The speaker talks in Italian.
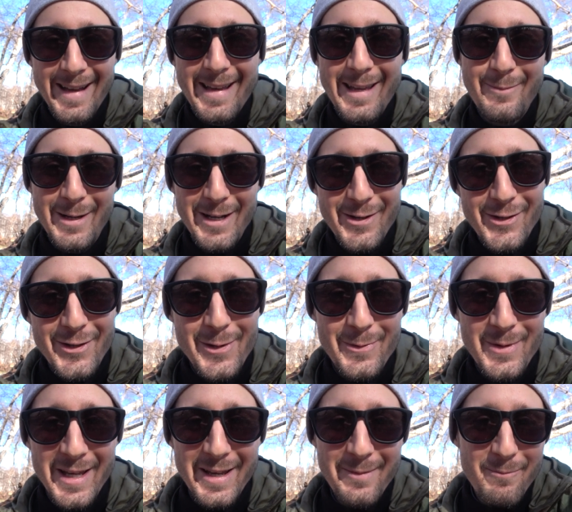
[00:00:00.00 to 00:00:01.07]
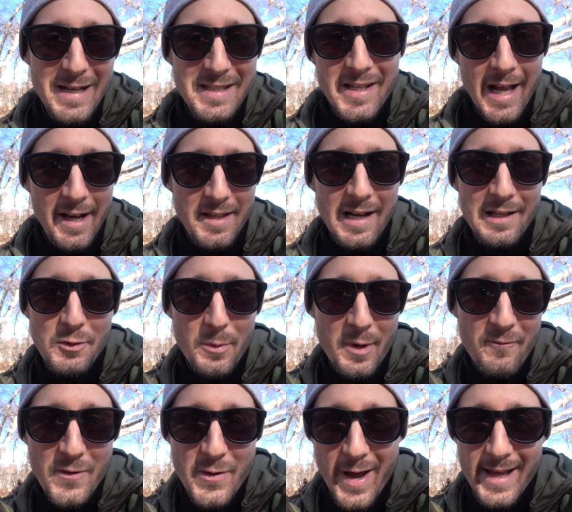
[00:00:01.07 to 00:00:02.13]
i principi basilari della
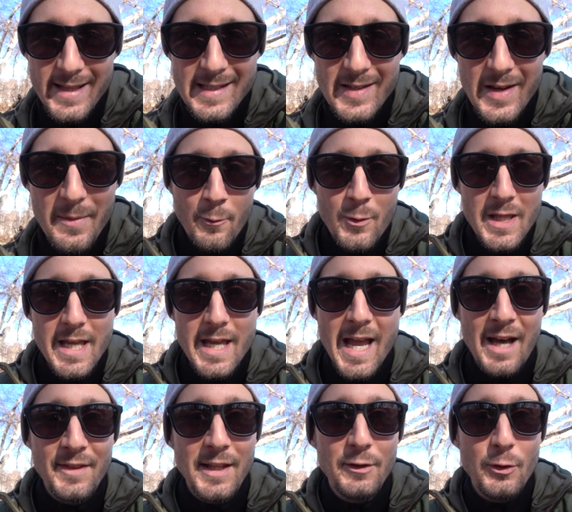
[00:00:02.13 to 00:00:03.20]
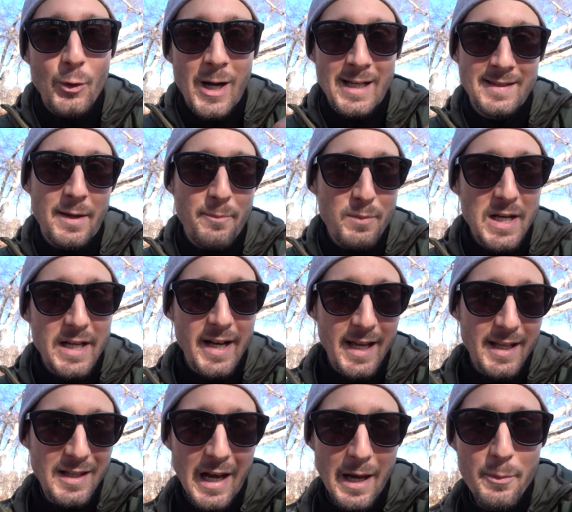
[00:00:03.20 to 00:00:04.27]
sopravvivenza, quindi andando a
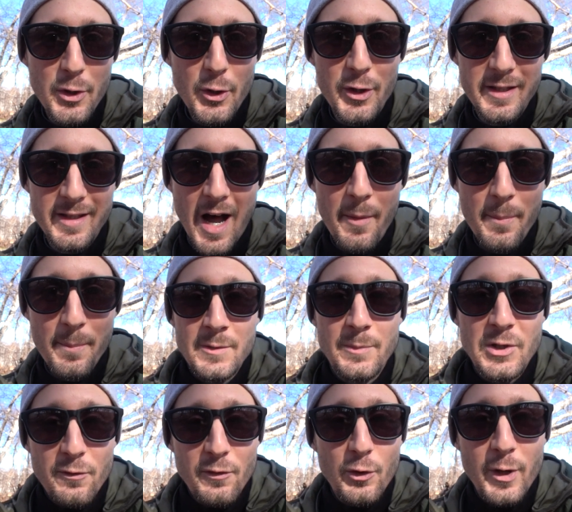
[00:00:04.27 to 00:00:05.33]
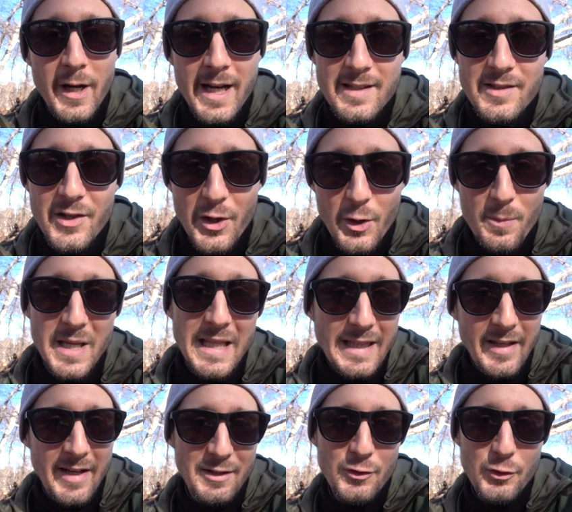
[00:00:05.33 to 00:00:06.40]
stabilire delle priorità. Specifico ragazzi che io mi
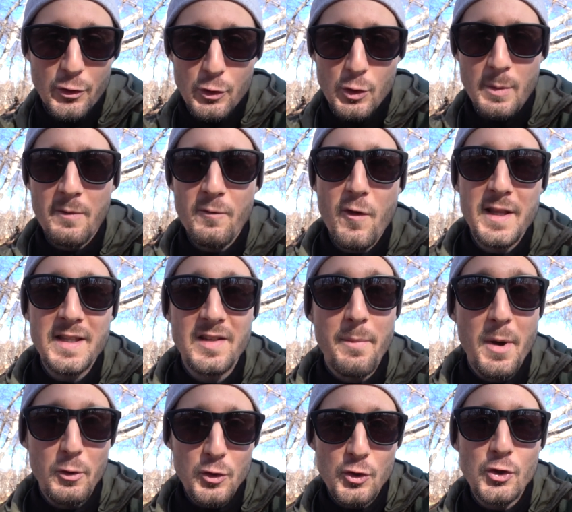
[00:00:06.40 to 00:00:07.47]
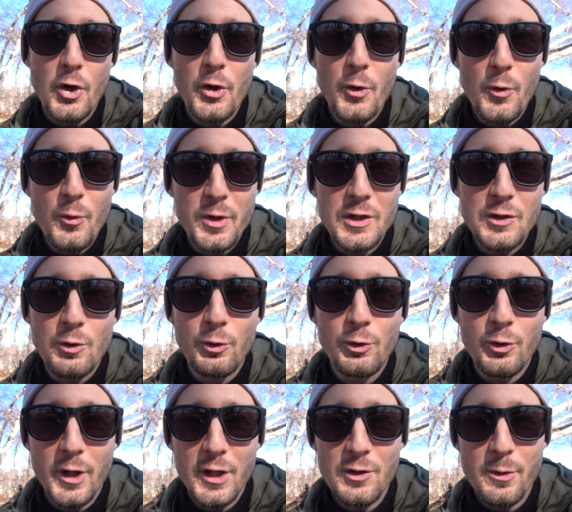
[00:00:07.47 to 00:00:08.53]
interesso di sopravvivenza ma non sono un
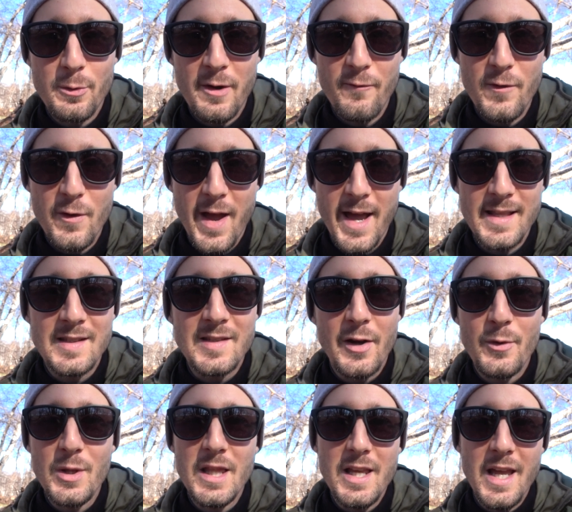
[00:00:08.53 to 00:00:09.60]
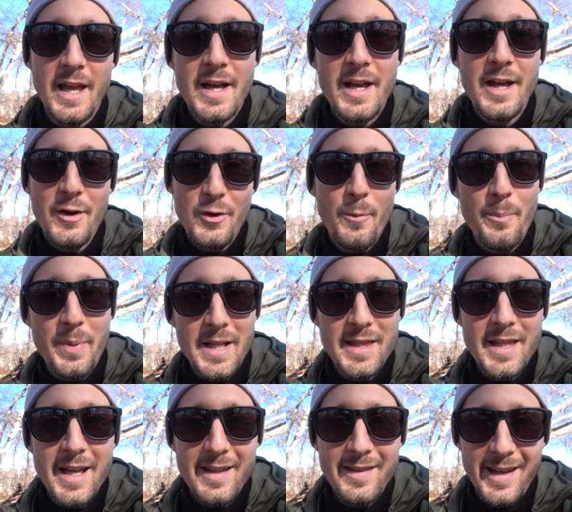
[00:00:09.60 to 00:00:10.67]
istruttore di sopravvivenza, quindi non
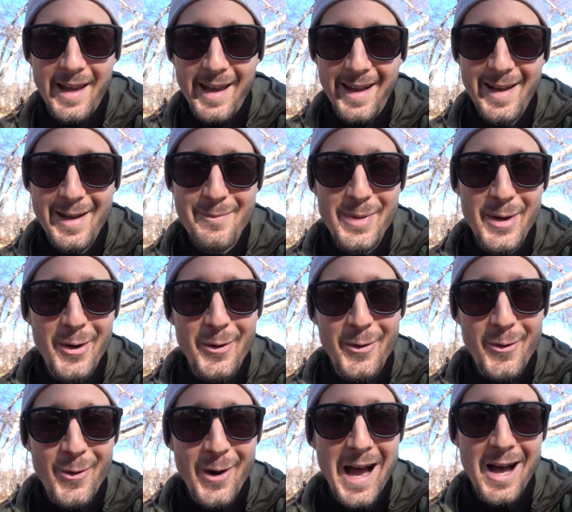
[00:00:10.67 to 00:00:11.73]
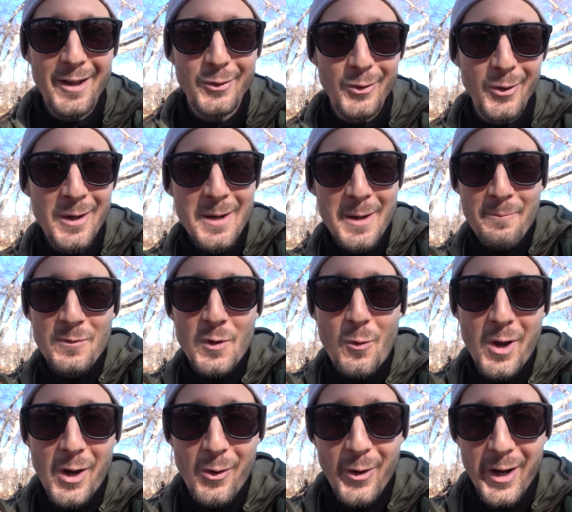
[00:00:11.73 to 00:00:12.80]
prendete per oro colato
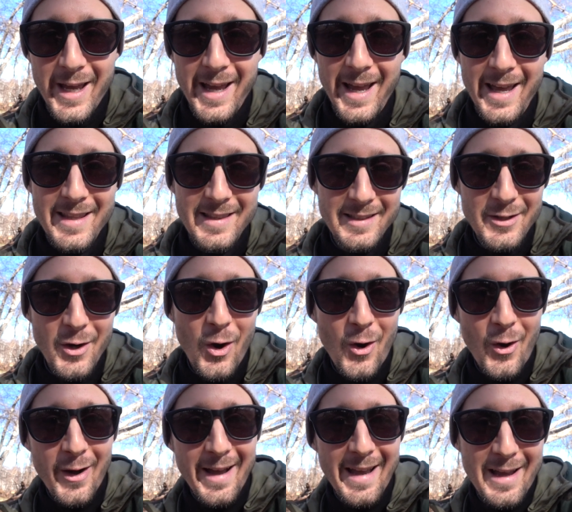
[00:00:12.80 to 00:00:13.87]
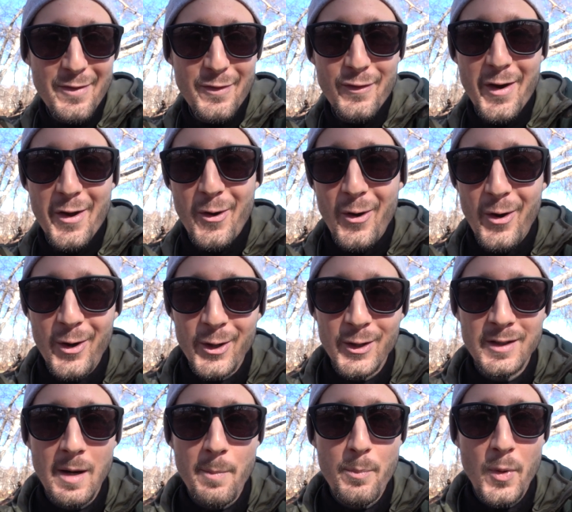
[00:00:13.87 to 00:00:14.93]
quello che dirò e farò
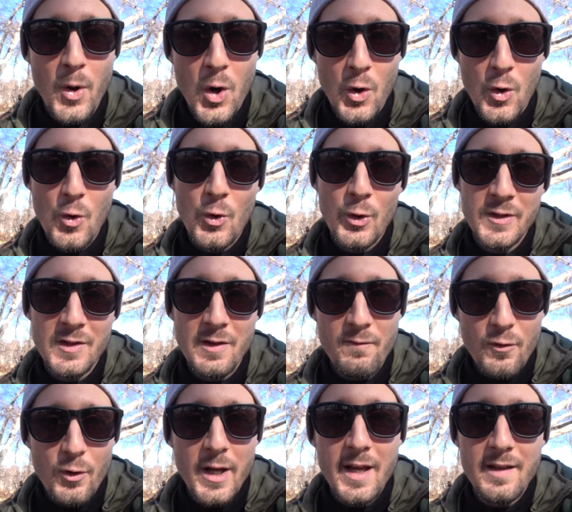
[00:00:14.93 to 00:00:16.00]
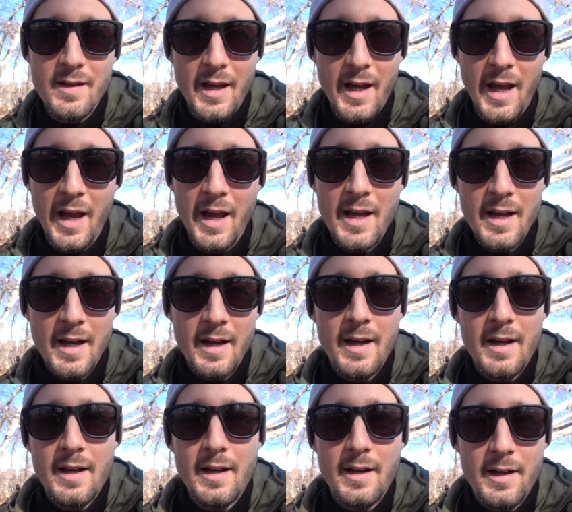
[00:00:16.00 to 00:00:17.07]
tra poco se volete
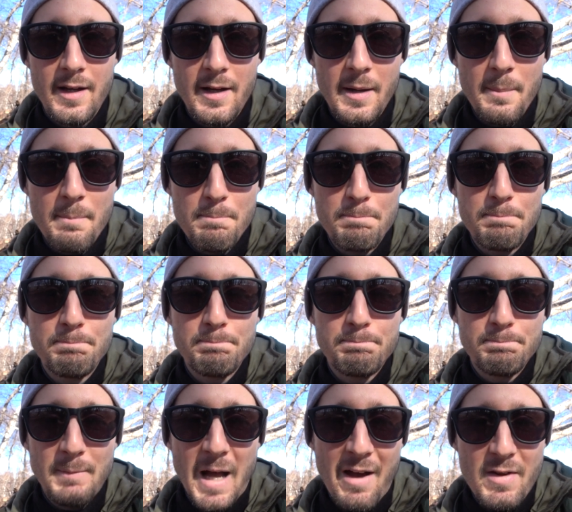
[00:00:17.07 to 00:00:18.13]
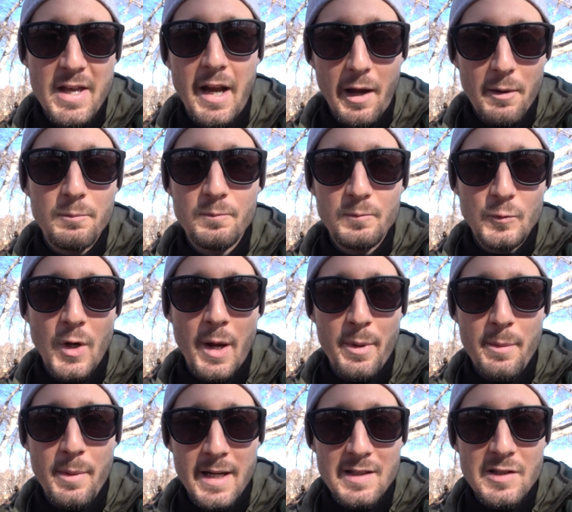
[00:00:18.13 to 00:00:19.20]
eh, avere una
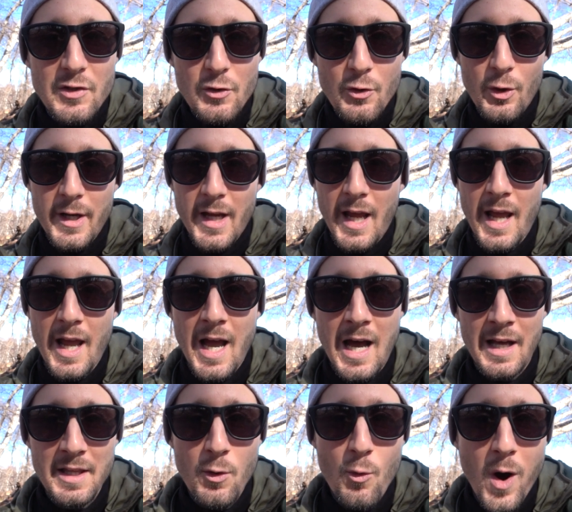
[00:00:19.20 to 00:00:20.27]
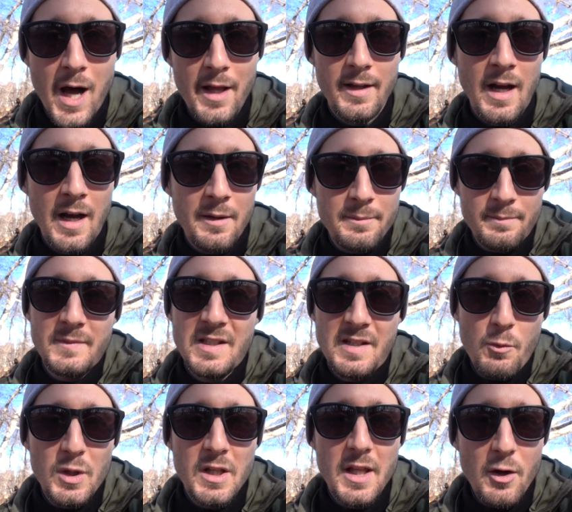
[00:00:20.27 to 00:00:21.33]
preparazione adeguata
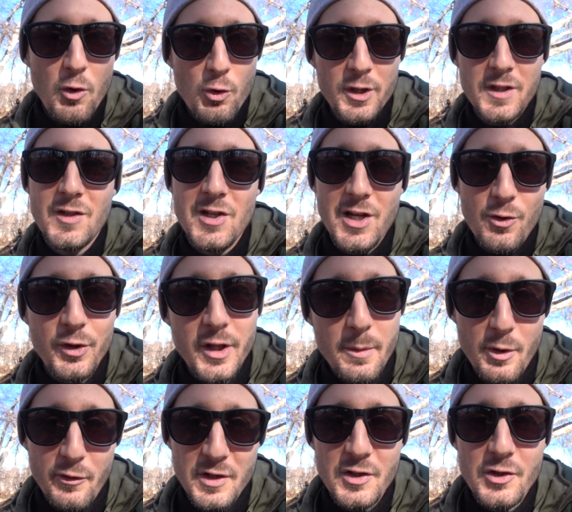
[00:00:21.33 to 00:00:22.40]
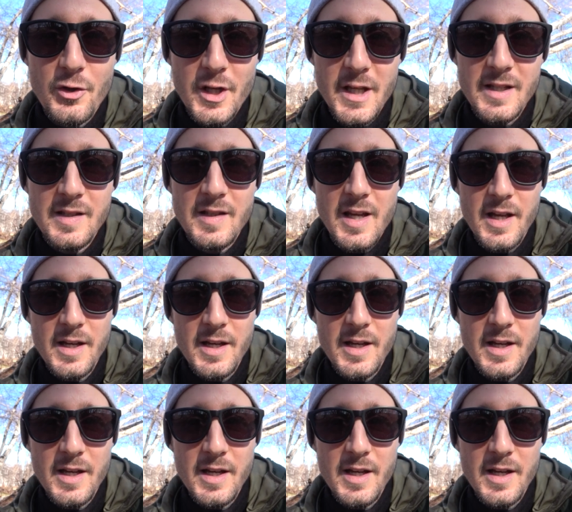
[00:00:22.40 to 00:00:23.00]
seguite dei corsi con dei professionisti.